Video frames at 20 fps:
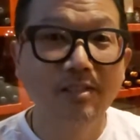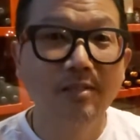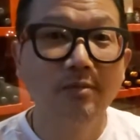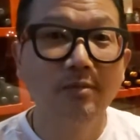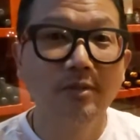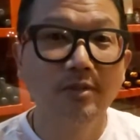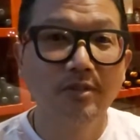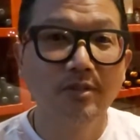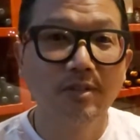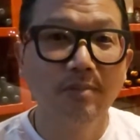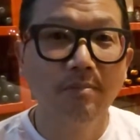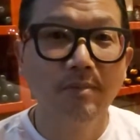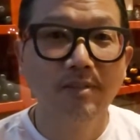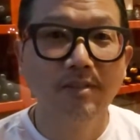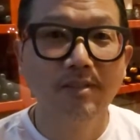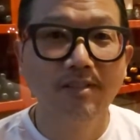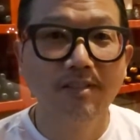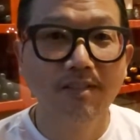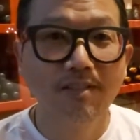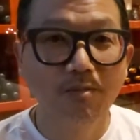se você
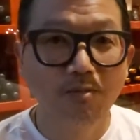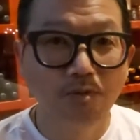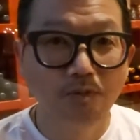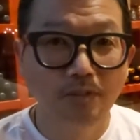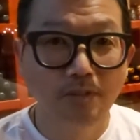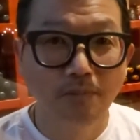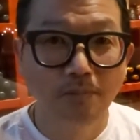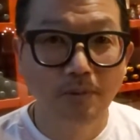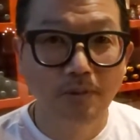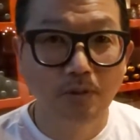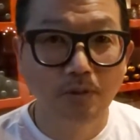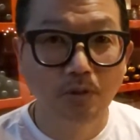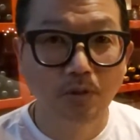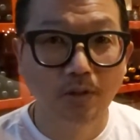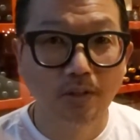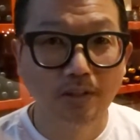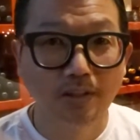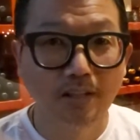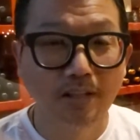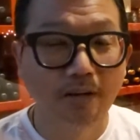precisa de um
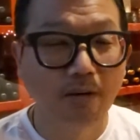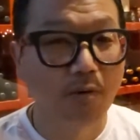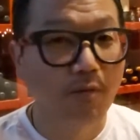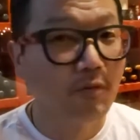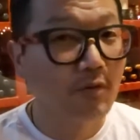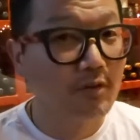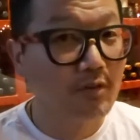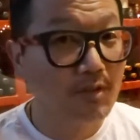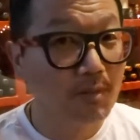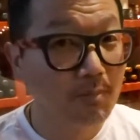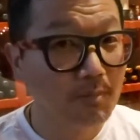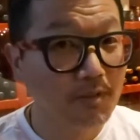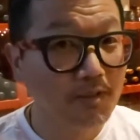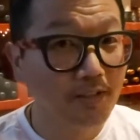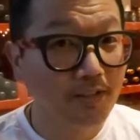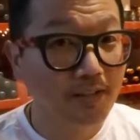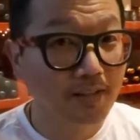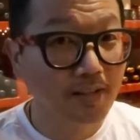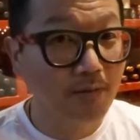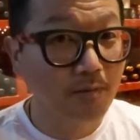CNPJ ou você
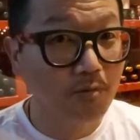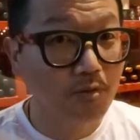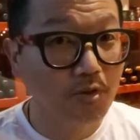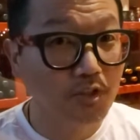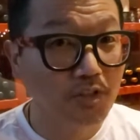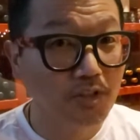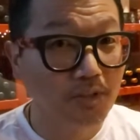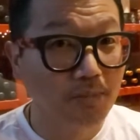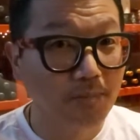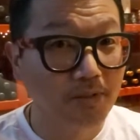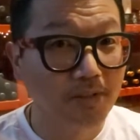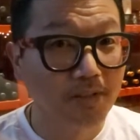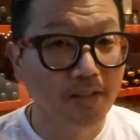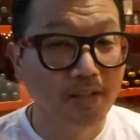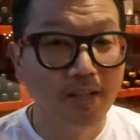precisa estar tá num time,